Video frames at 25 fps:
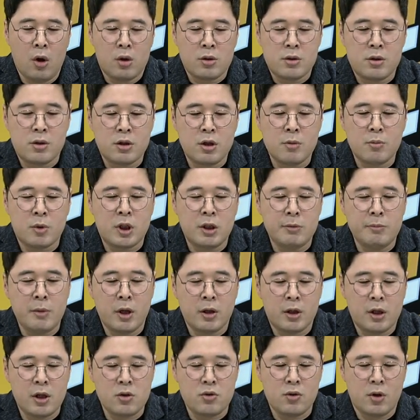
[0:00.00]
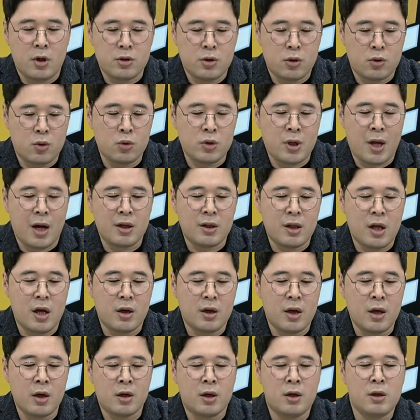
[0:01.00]
지금 금액 기준에서도
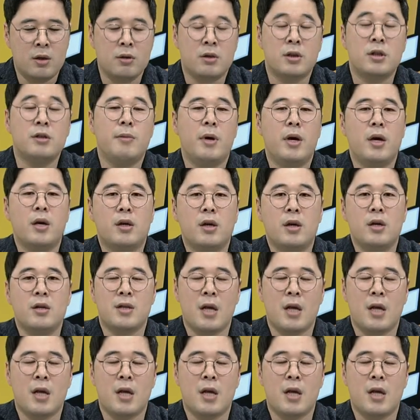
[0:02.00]
상당히 큰 금액이